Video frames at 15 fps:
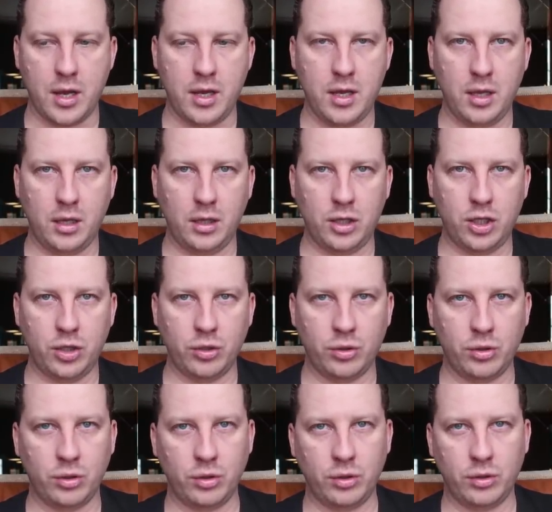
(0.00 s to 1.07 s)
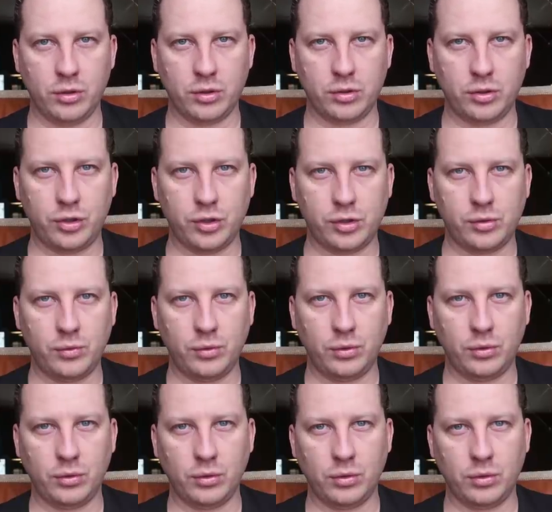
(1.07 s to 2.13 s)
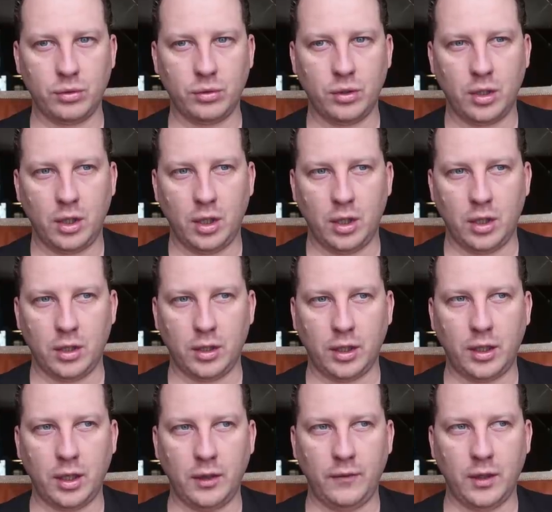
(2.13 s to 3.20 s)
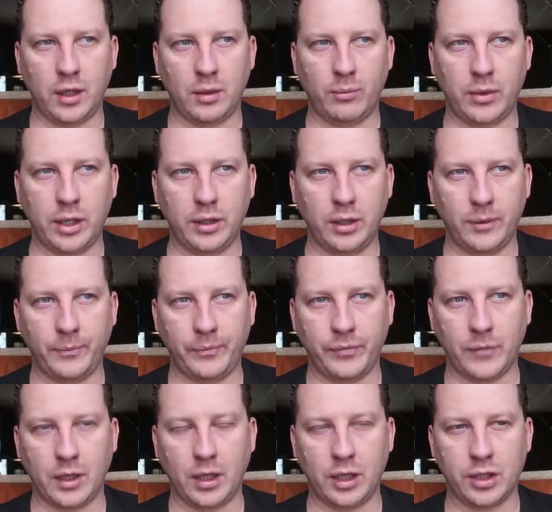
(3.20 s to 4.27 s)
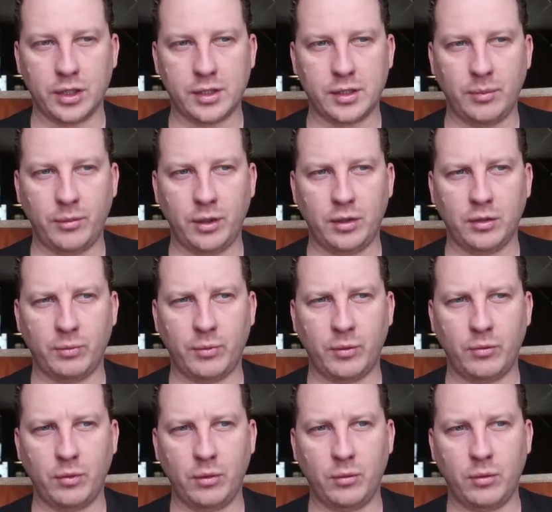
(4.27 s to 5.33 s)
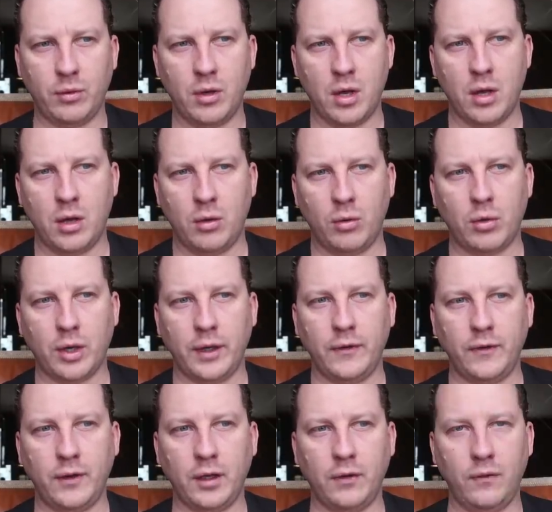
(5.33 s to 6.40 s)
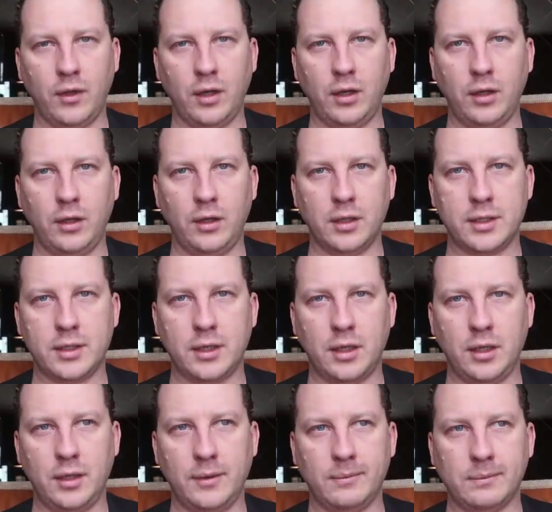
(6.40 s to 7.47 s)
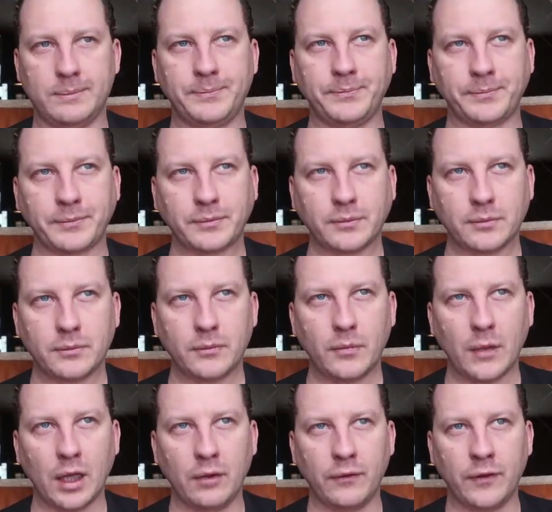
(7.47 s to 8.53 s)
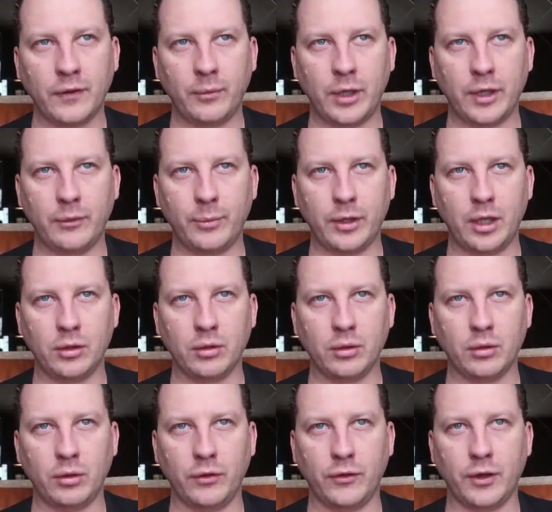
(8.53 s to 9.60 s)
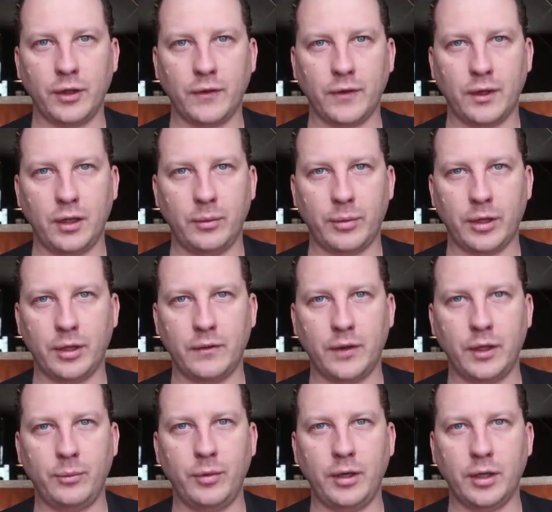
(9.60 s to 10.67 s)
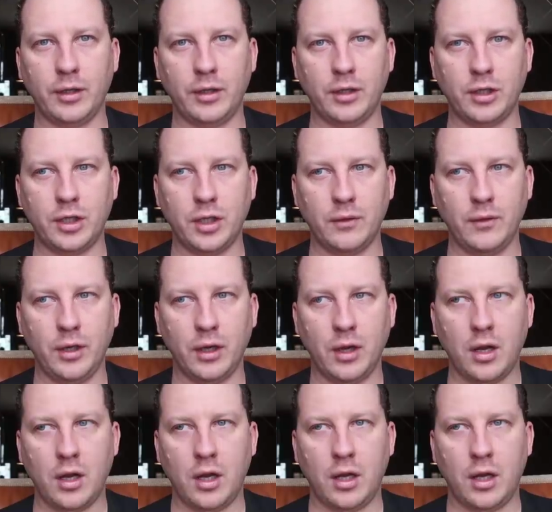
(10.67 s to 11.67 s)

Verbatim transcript: И еще э, существуют э, такие авиакомпании, я сейчас заметил, по-моему, украинские авиалинии стали взимать плату, то есть они стали продавать билеты дешевле